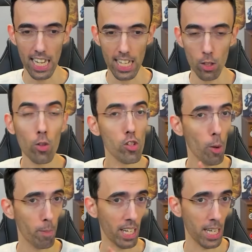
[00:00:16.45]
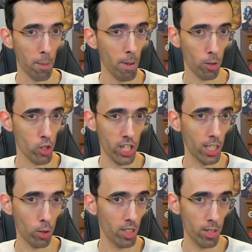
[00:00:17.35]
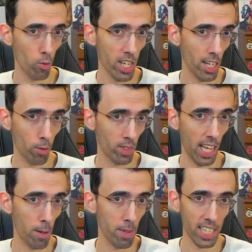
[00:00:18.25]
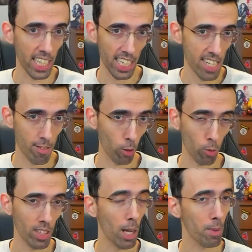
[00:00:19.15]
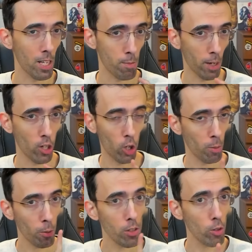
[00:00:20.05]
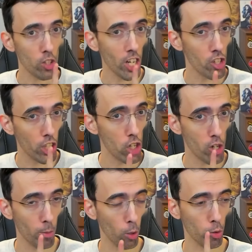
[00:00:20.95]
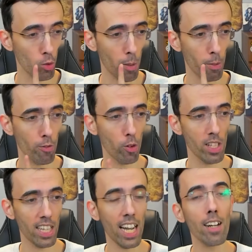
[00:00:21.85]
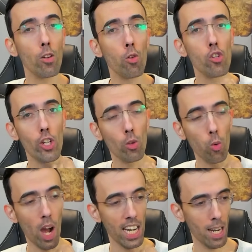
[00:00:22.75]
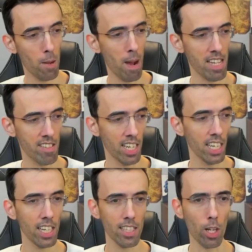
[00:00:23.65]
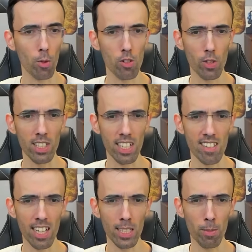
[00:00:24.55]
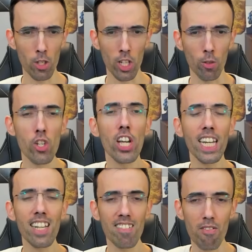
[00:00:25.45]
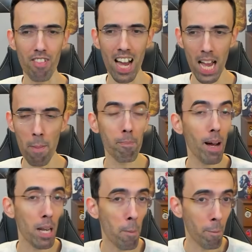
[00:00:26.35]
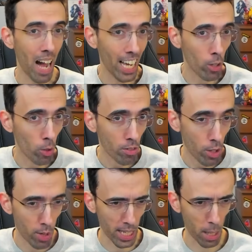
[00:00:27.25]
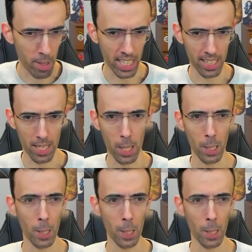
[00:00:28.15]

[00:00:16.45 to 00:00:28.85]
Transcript: Non so perché abbiano scelto di unire un termine inglese con un termine spagnolo, ma questo già ci dice molto sulla profondità concettuale alla base di questo interessante progetto. Dice che se fa è pallamano, teoricamente.